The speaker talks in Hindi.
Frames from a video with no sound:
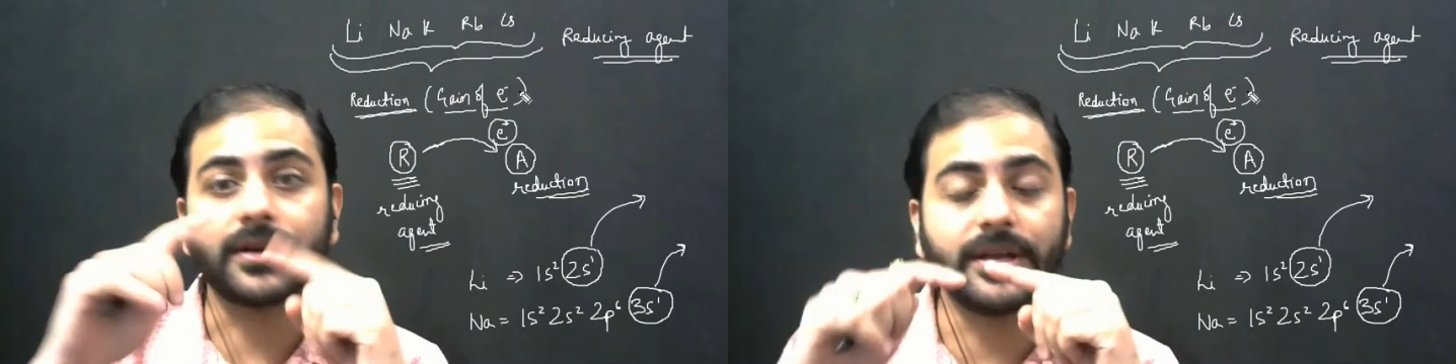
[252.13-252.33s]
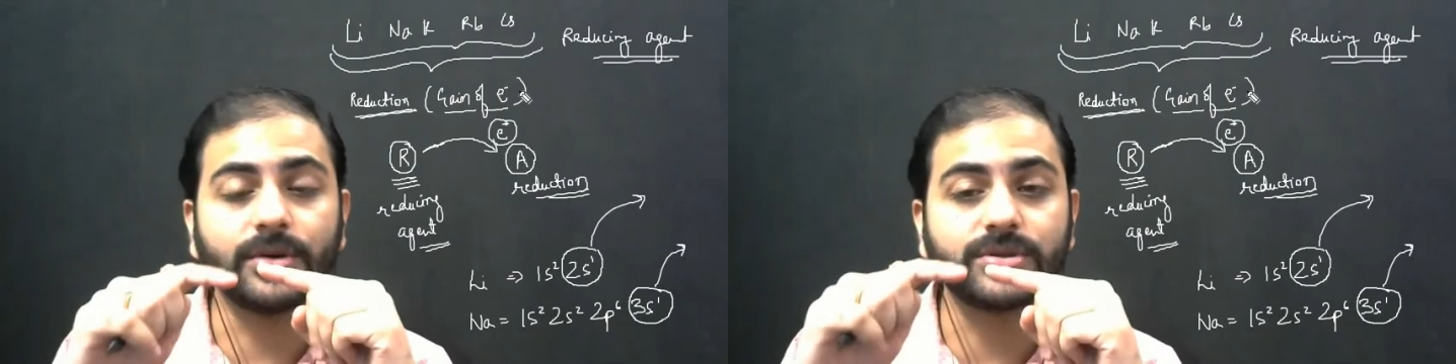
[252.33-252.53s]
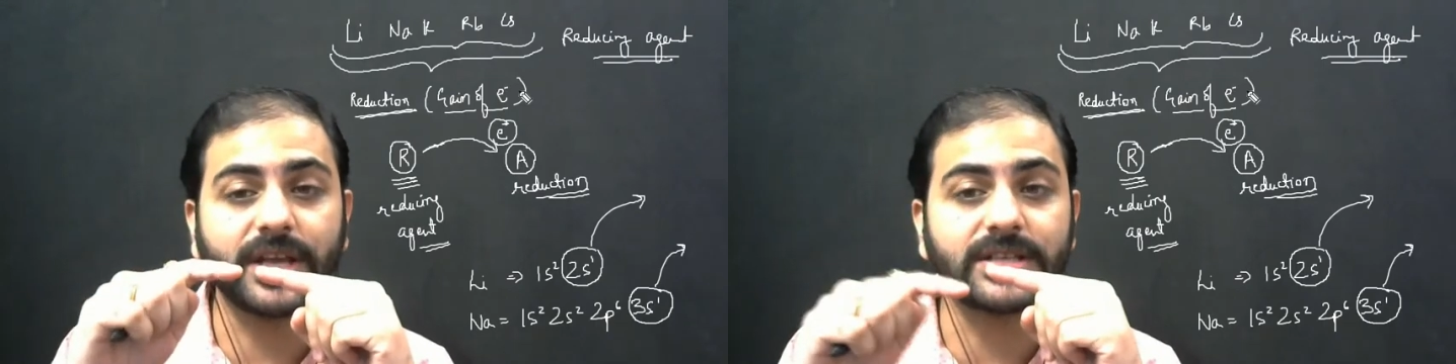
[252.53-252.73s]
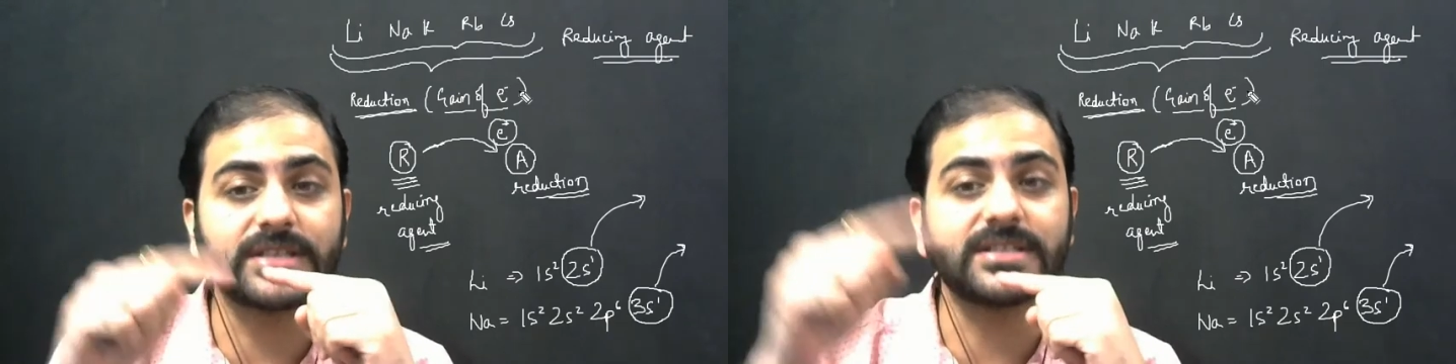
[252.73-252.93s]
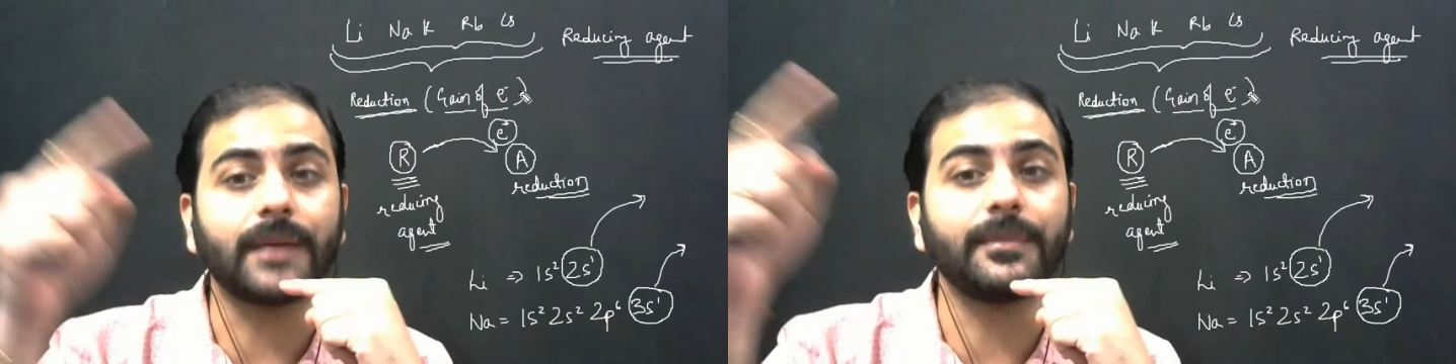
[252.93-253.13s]
रिड्यूसिंग
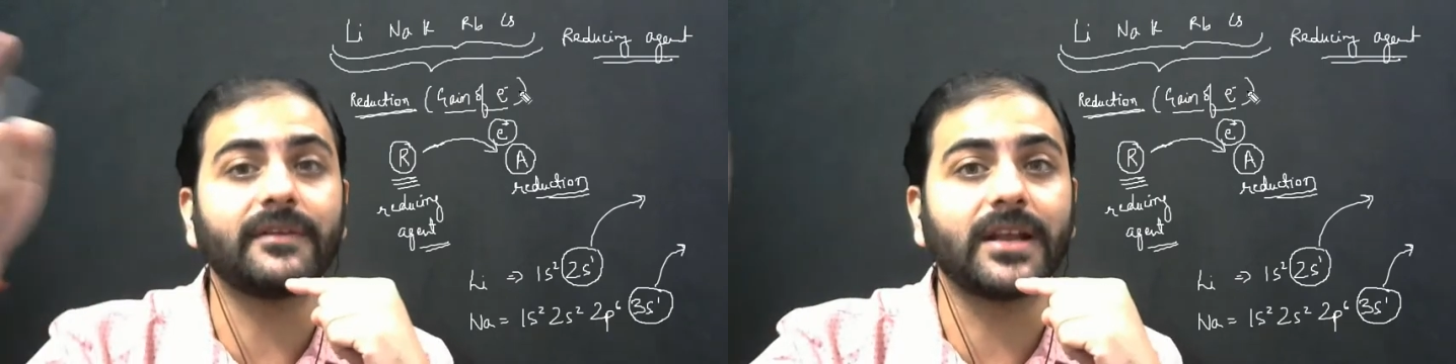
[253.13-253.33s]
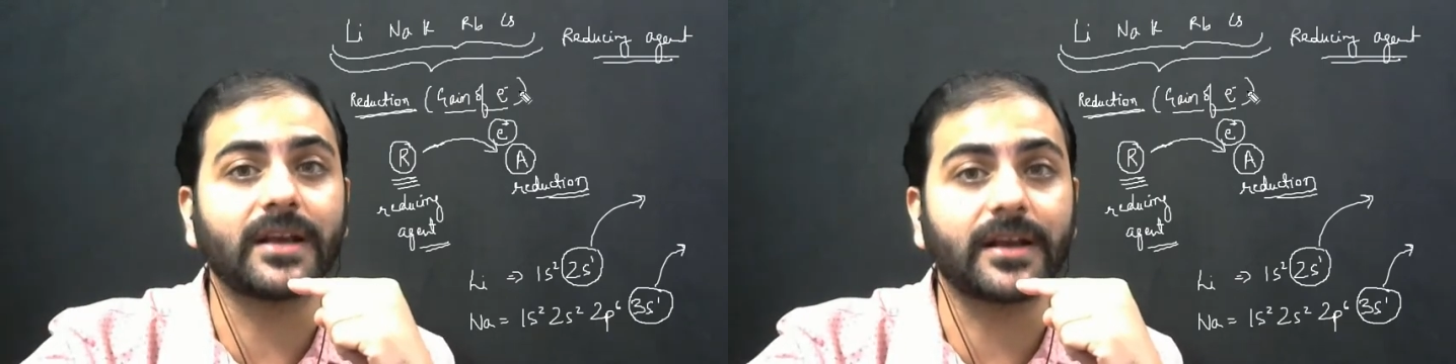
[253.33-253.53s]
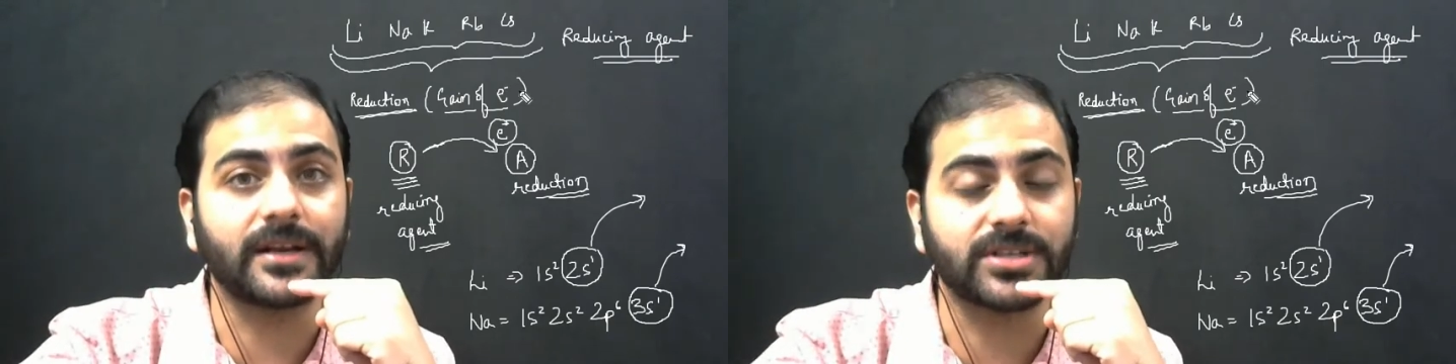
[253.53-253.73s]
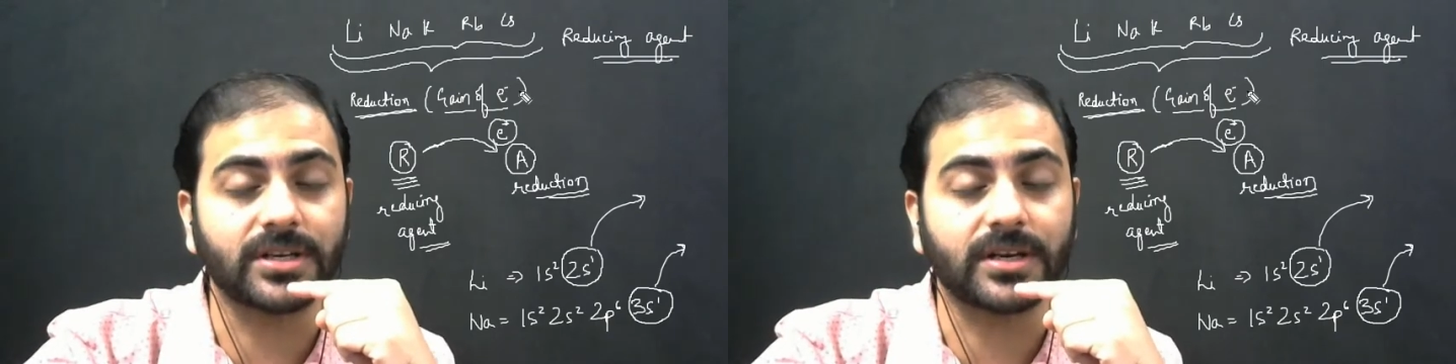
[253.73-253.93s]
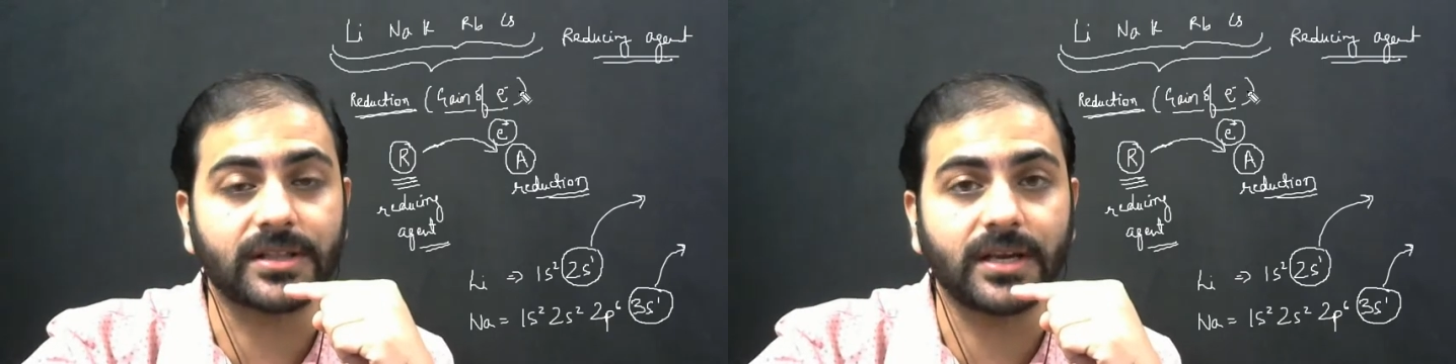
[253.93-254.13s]
एजेंट सामने वाले का रिडक्शन
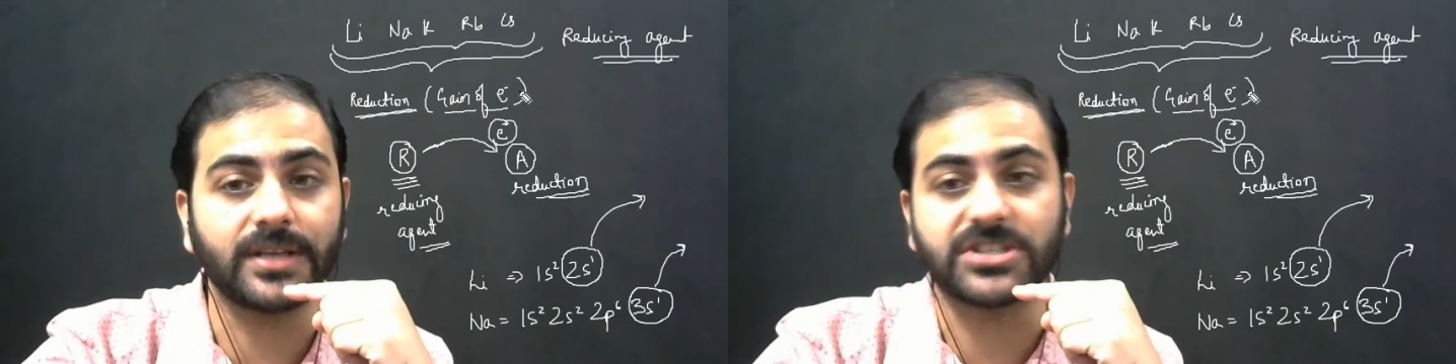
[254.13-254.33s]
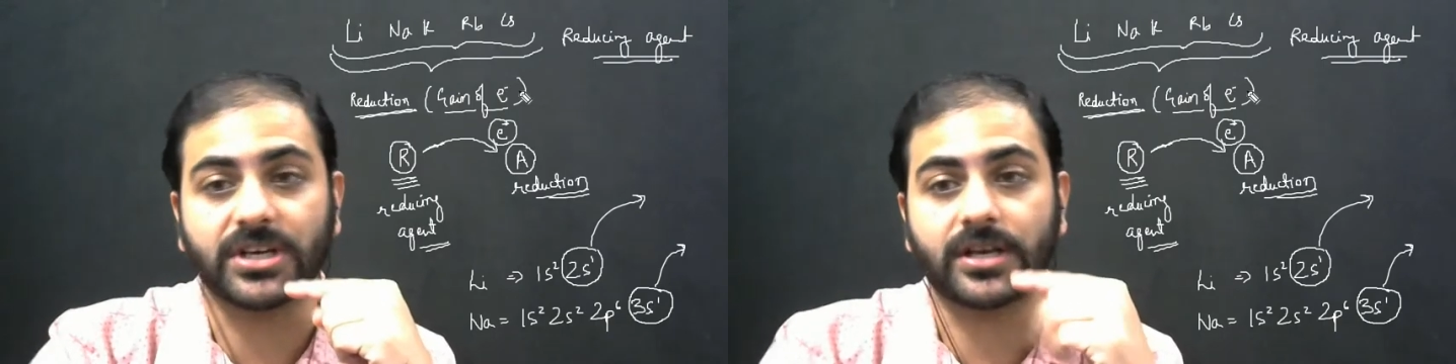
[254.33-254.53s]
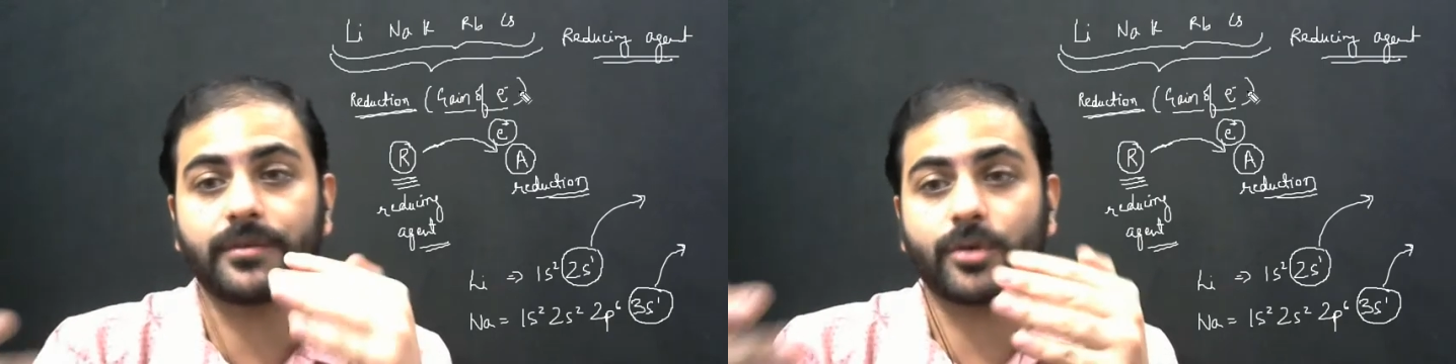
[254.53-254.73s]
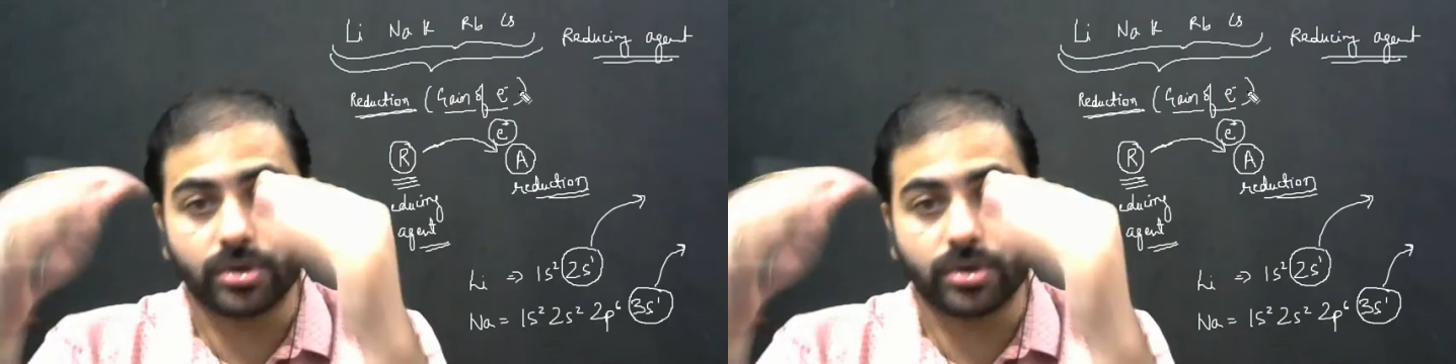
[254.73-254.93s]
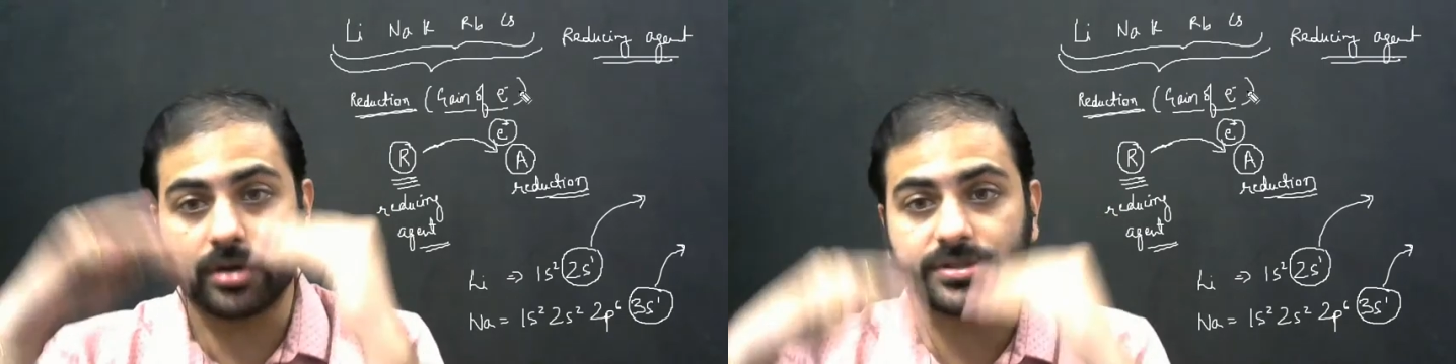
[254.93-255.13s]
करता है इस चक्कर में खुद
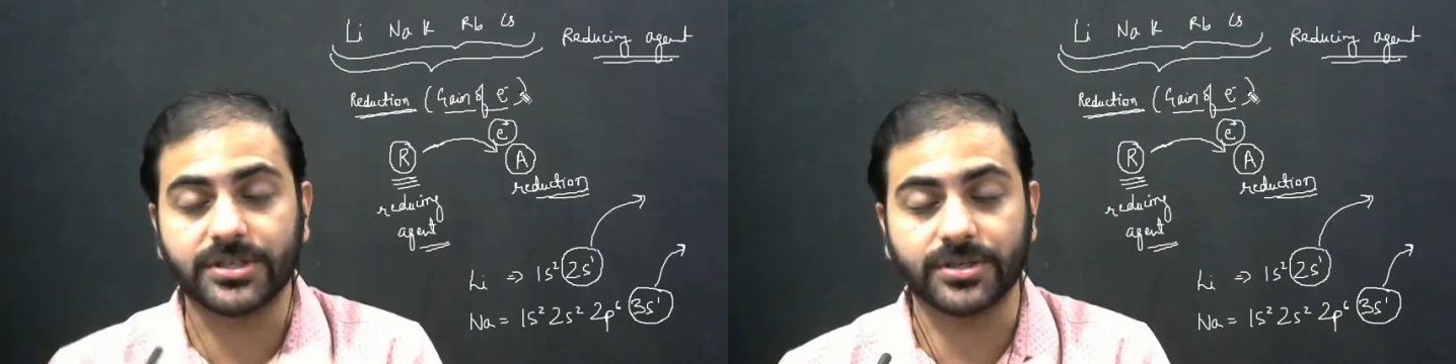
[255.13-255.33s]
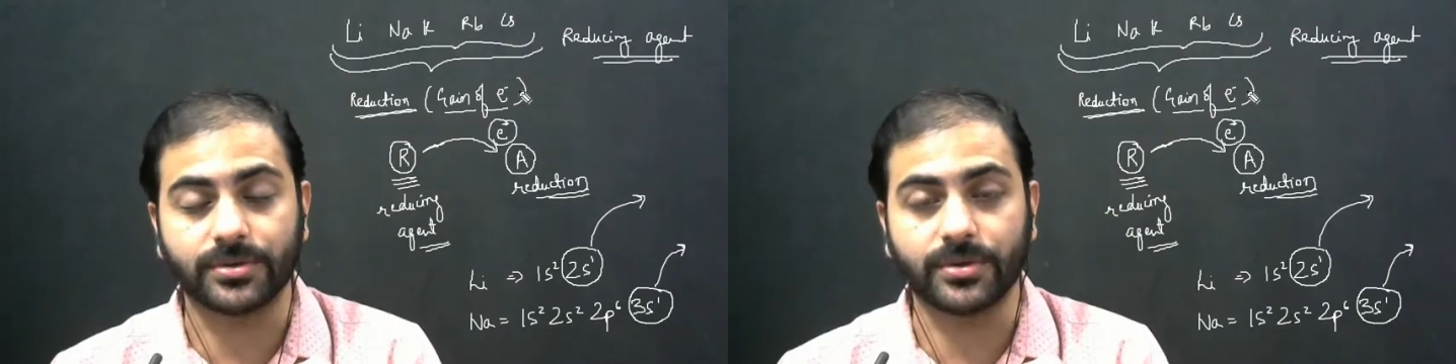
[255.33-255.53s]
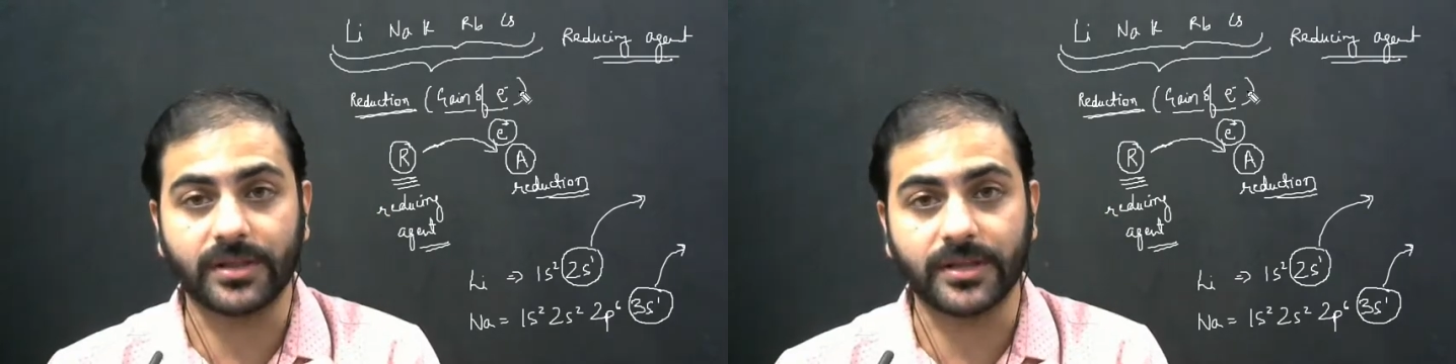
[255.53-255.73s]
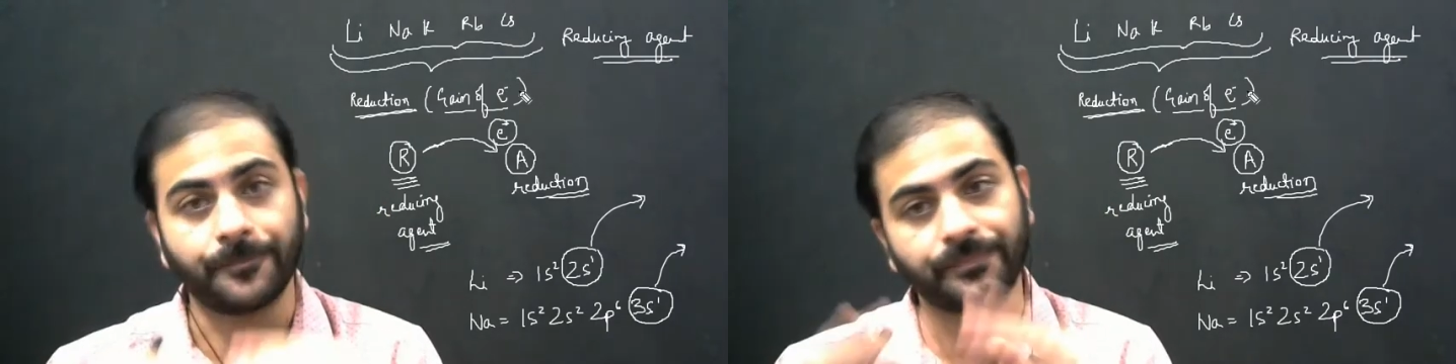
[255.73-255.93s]
का ऑक्सीडेशन हो जाता है